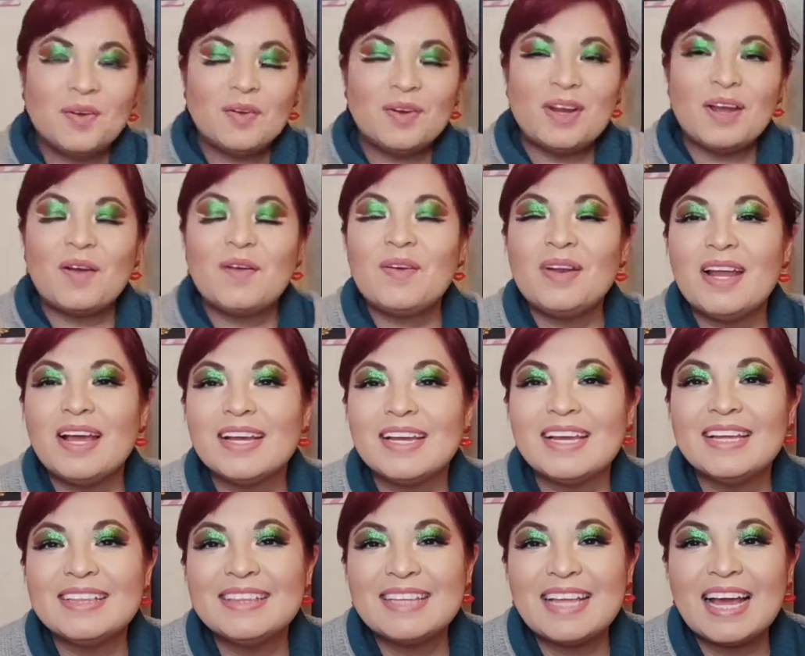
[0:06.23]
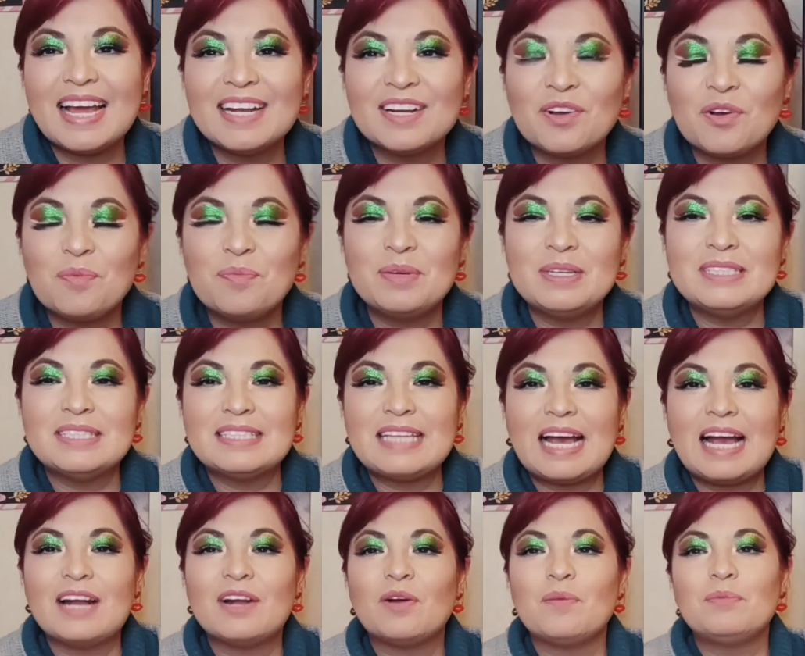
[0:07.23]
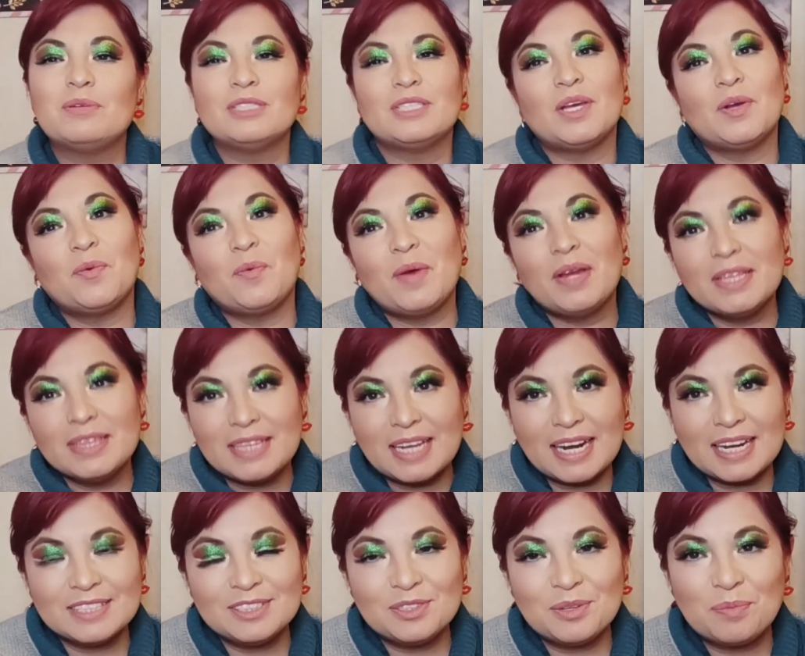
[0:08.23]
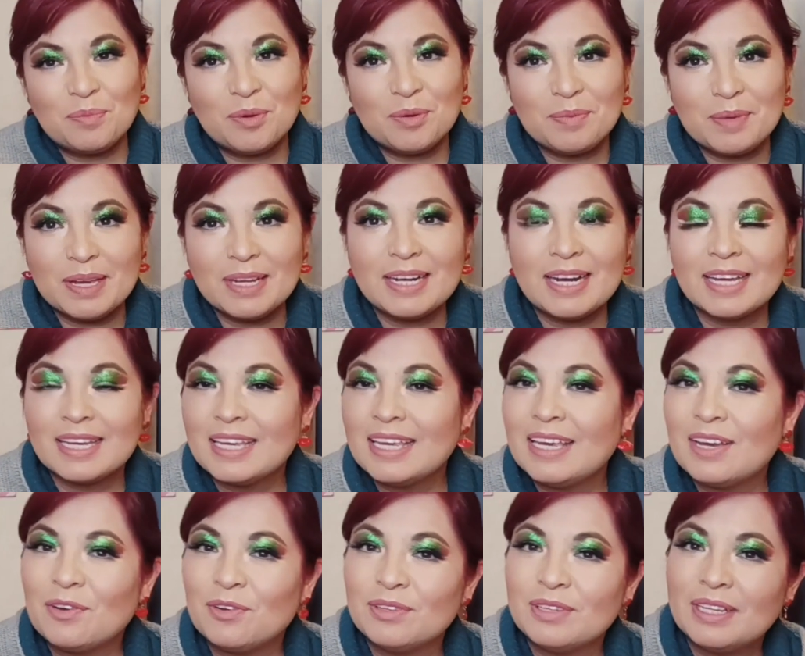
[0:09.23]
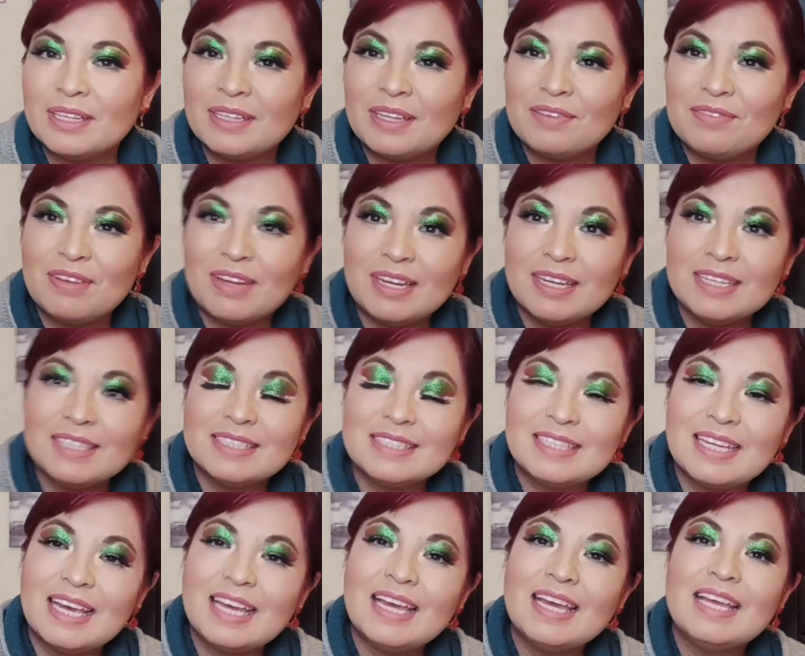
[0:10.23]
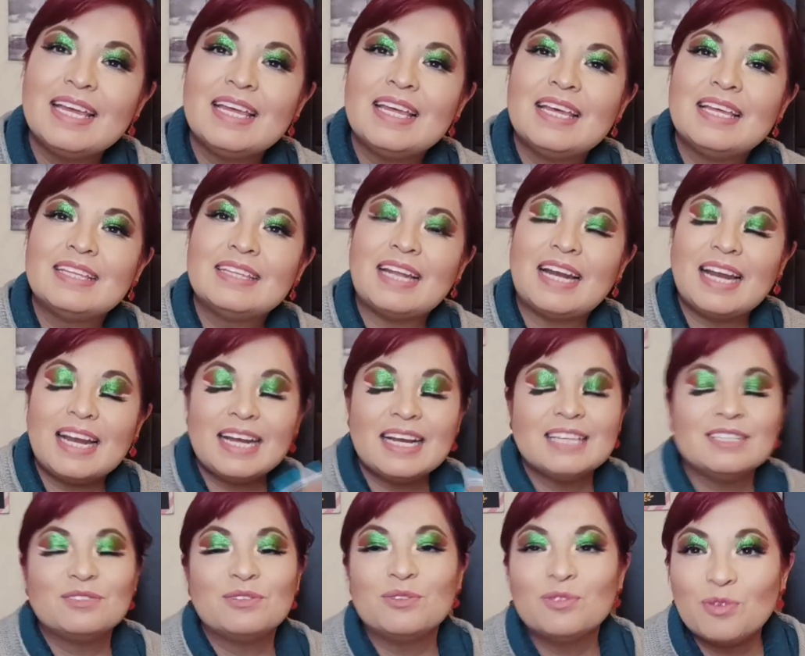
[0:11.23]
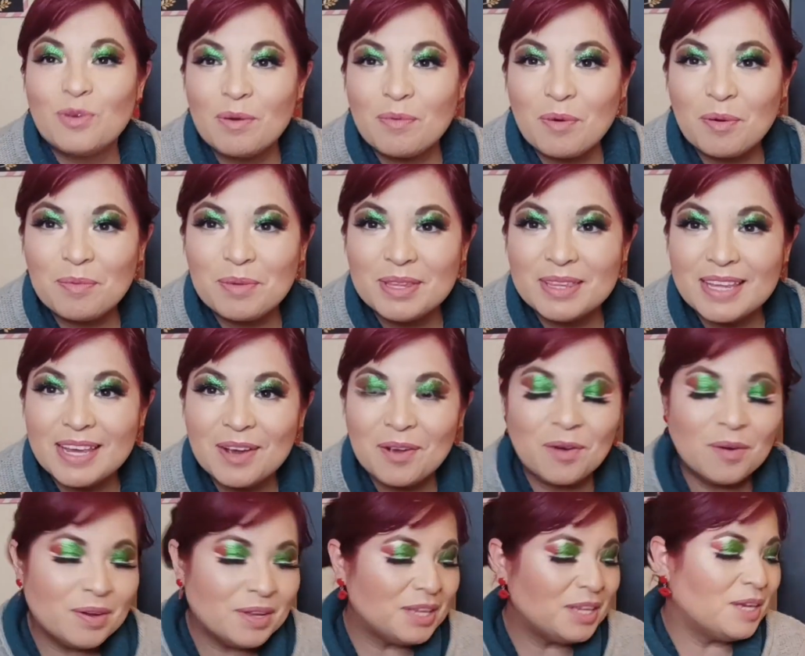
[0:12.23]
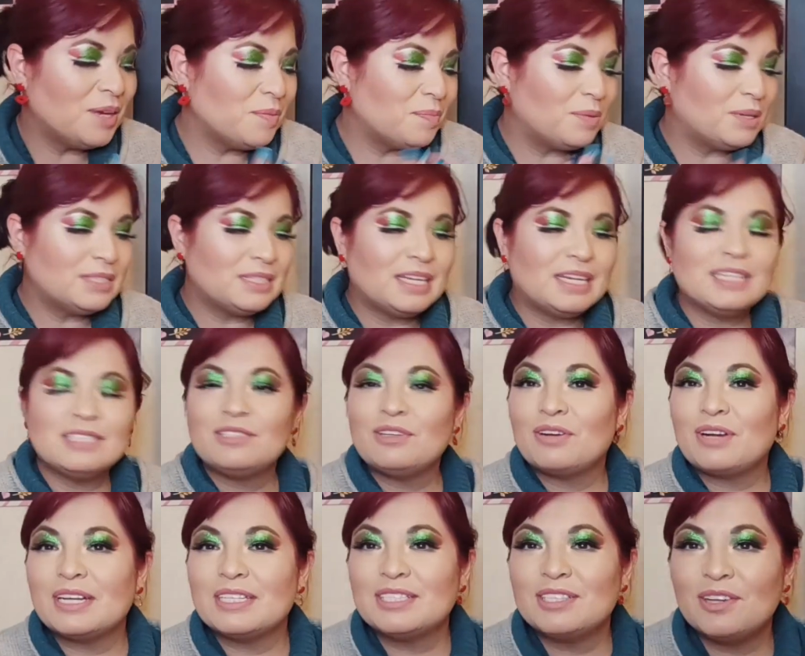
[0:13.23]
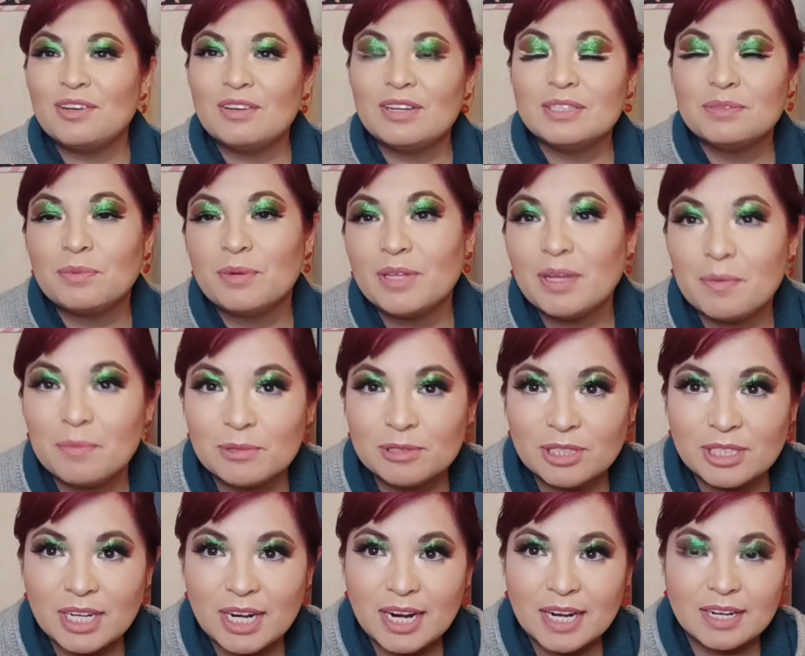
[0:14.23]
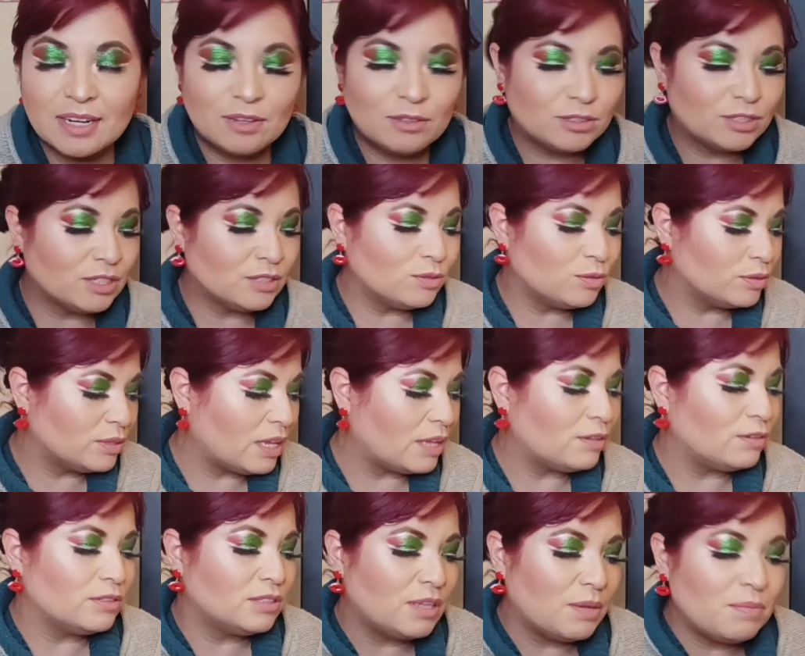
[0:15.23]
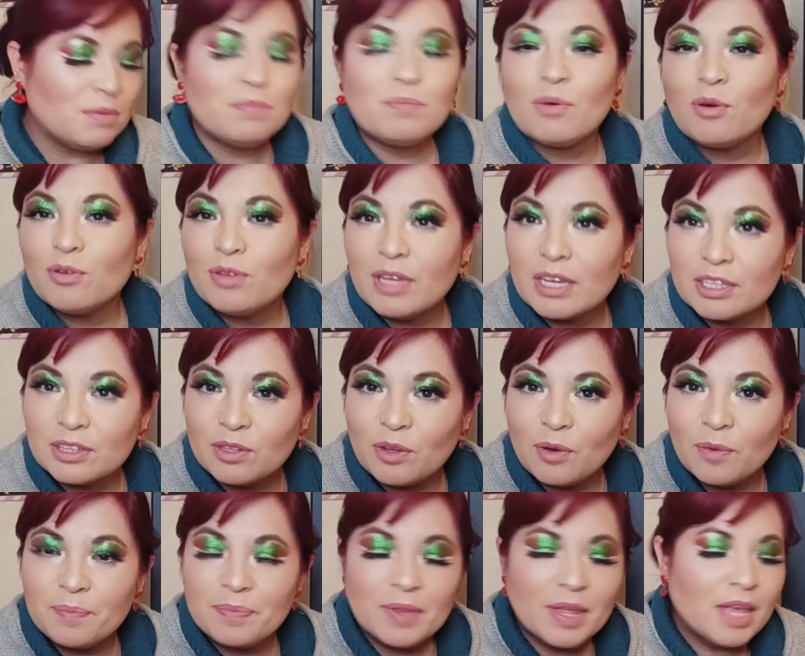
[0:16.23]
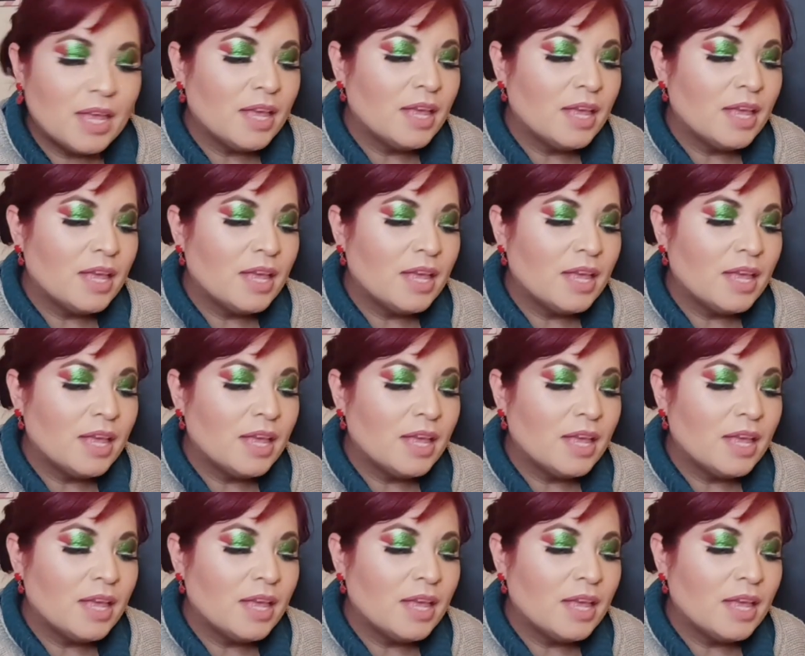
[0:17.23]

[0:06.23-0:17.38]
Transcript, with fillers: Hola, hola, ¿qué tal? ¿Cómo están? ¿Cómo se encuentran? Yo muy bien aquí, contenta y feliz de traerles un nuevo video y pues en esta ocasión les voy a mostrar los resultados de mi proyecto